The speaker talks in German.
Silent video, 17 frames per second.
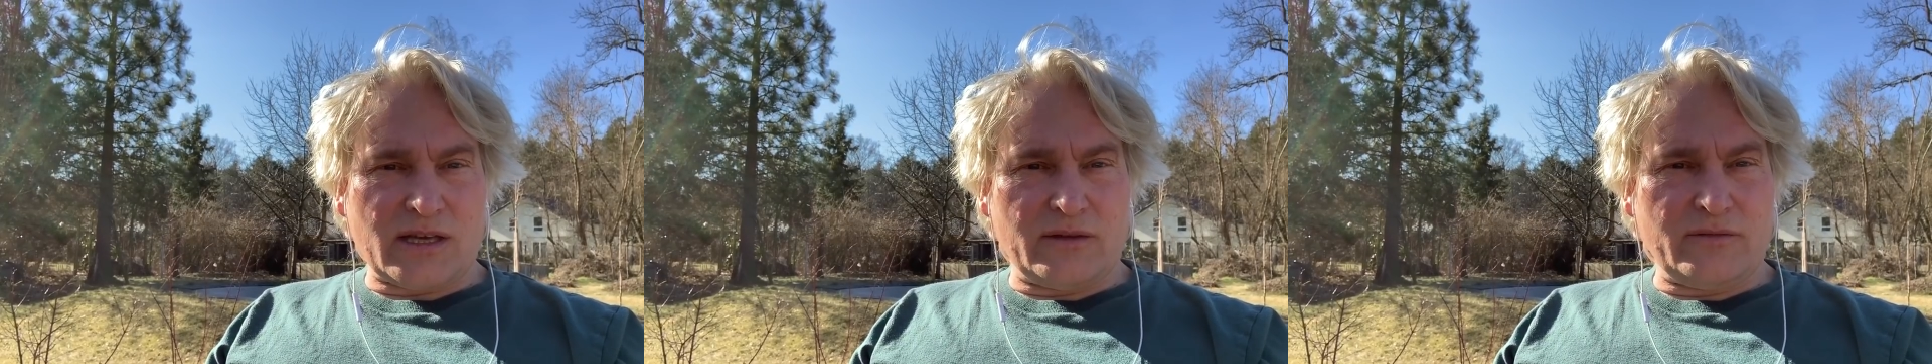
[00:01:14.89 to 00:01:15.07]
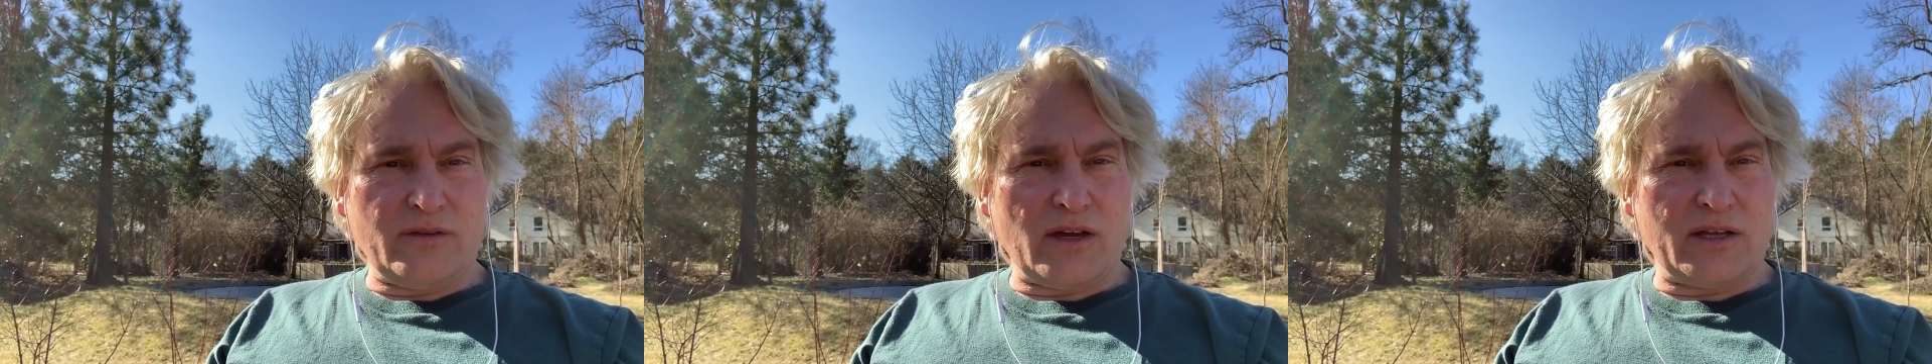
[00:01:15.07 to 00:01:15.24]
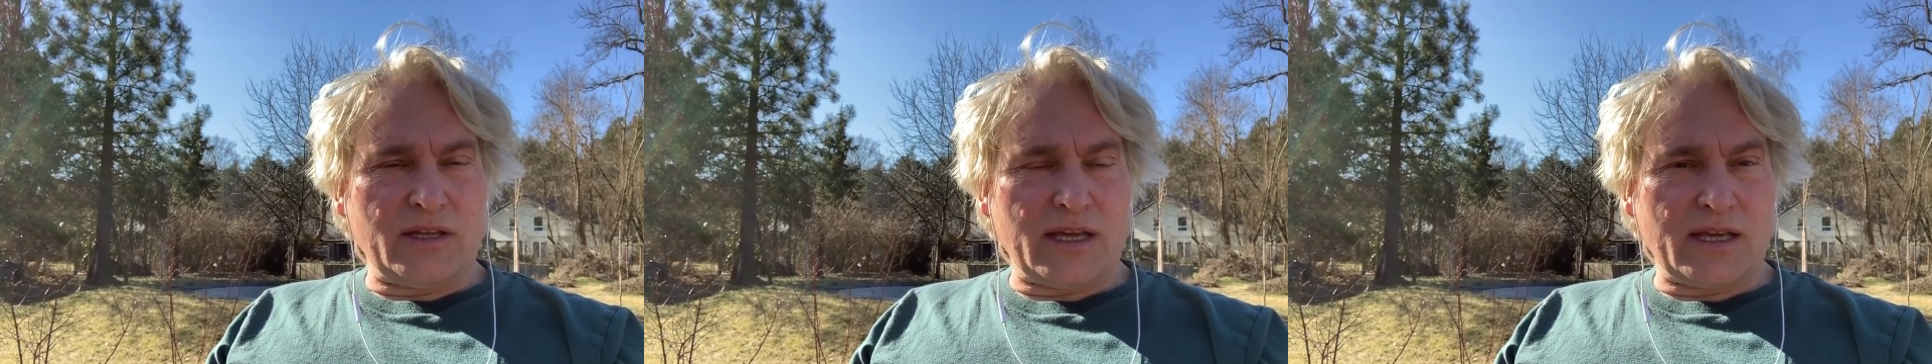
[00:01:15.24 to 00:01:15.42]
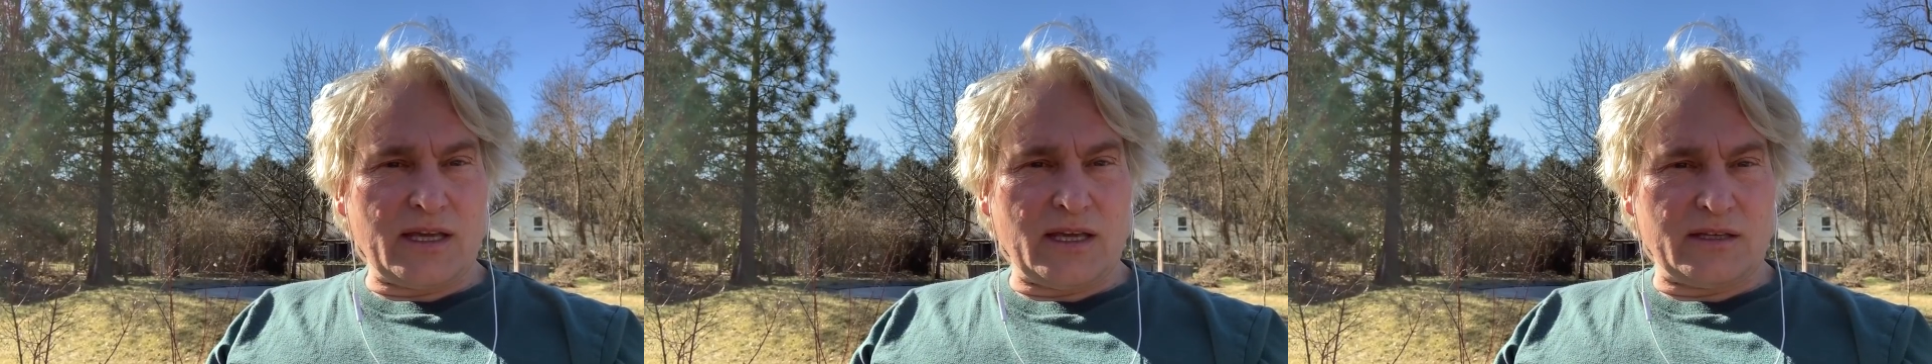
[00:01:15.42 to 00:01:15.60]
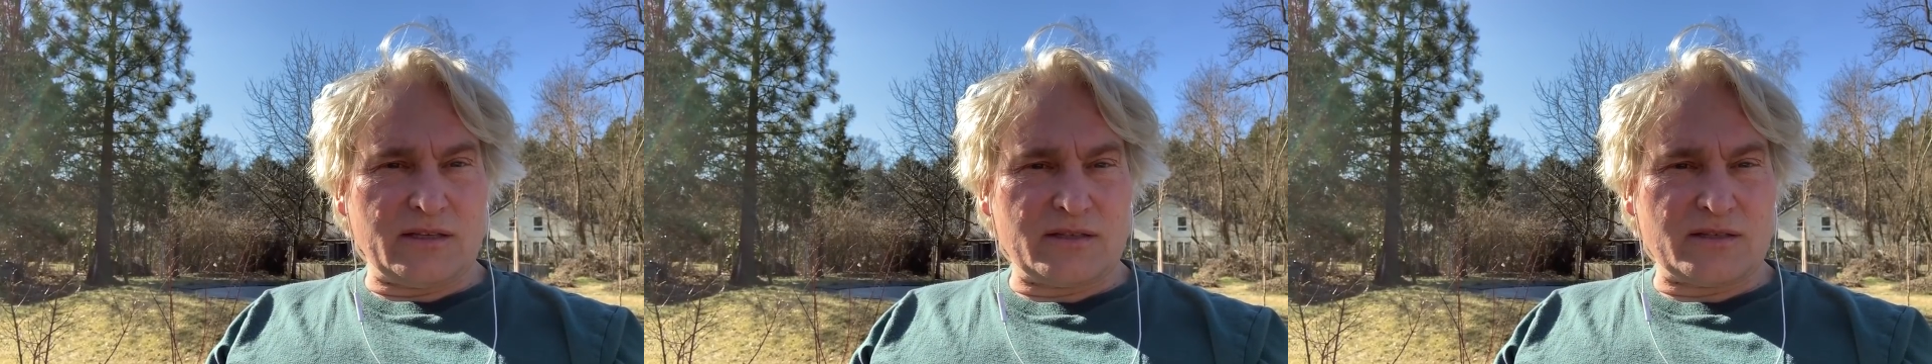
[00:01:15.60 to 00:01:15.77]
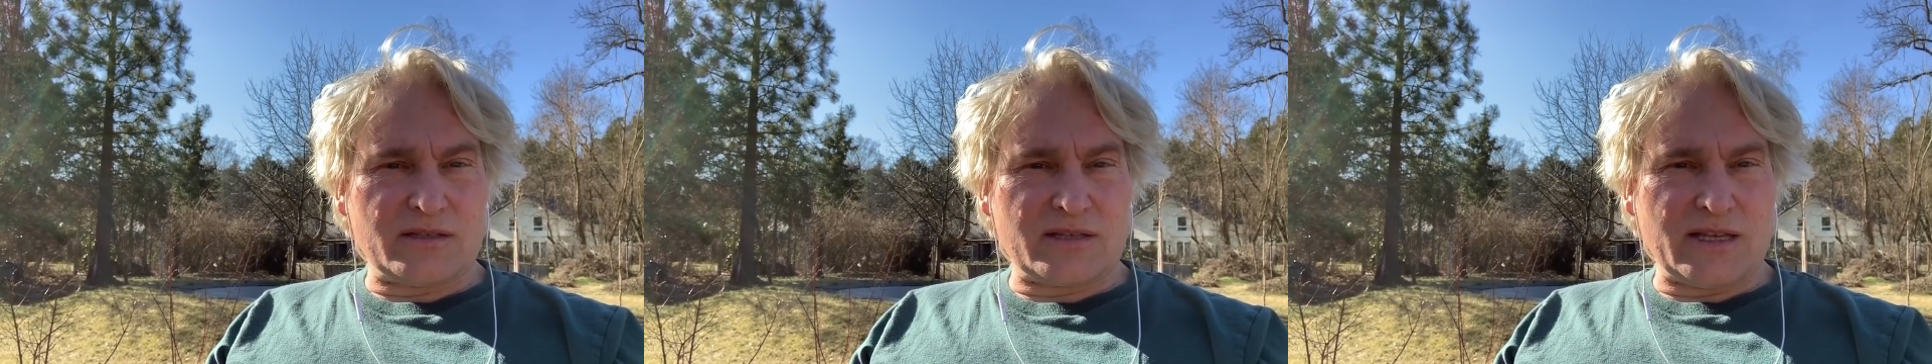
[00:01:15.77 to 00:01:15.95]
einfachen
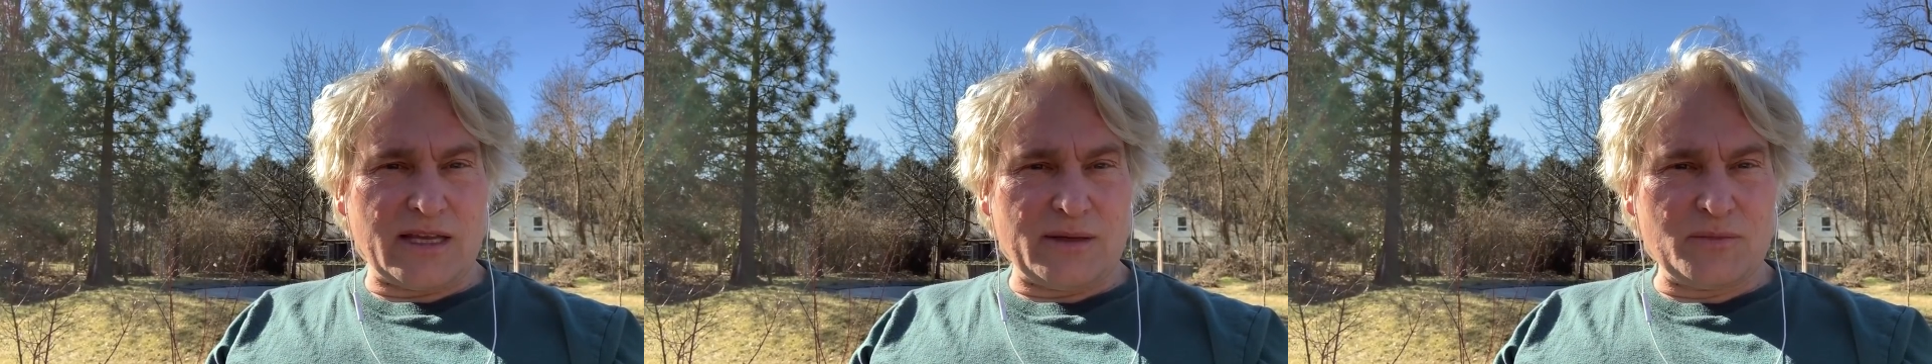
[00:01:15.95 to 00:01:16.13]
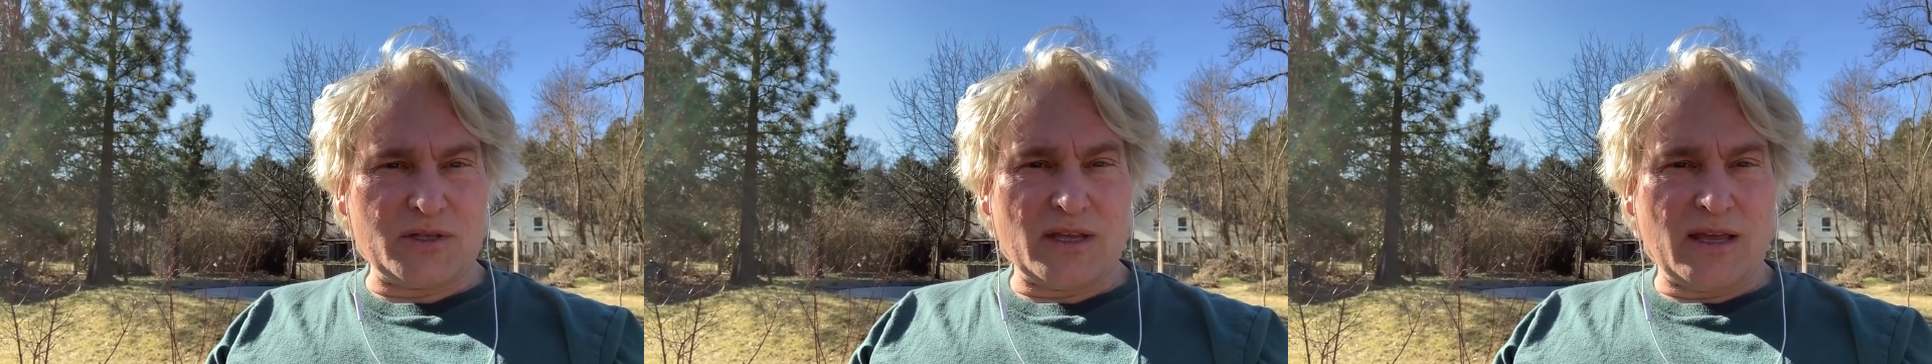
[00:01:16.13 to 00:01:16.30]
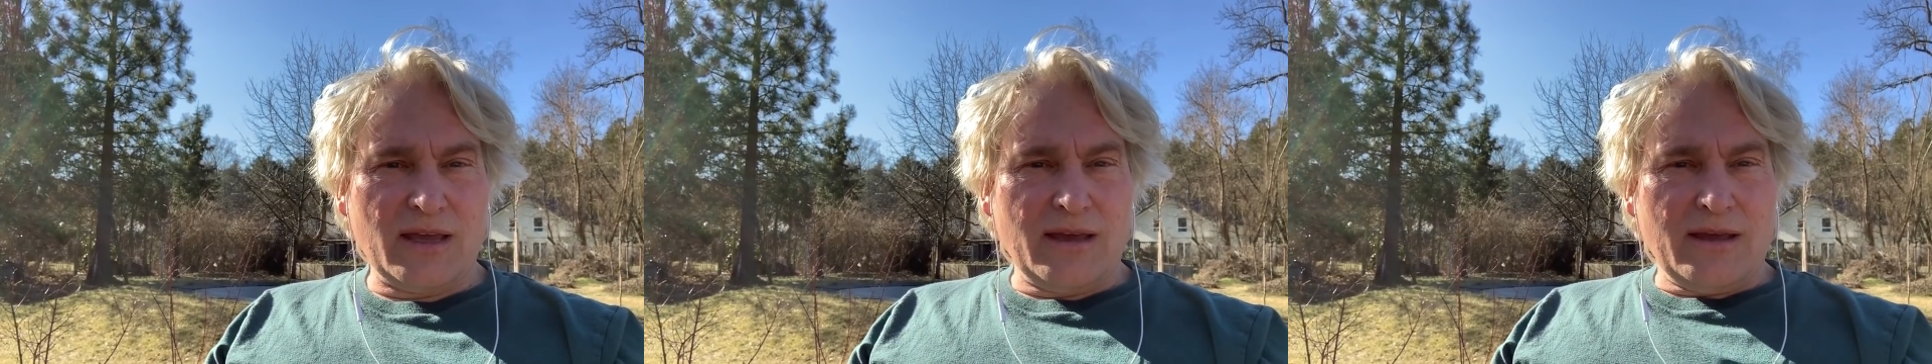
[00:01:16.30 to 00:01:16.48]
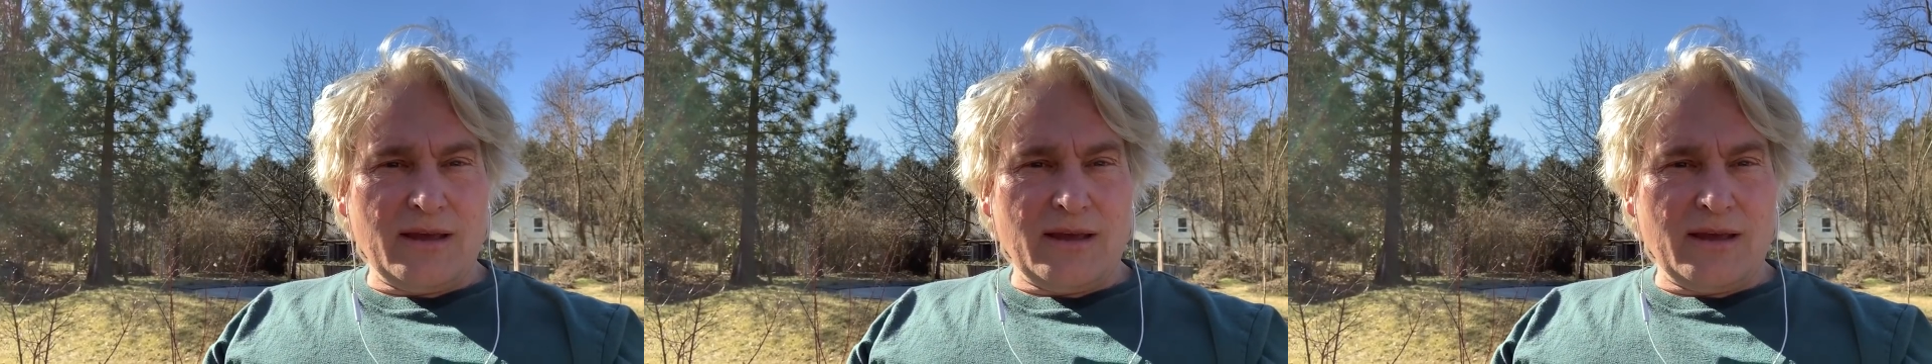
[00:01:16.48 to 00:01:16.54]
Erkenntnis des Lebens.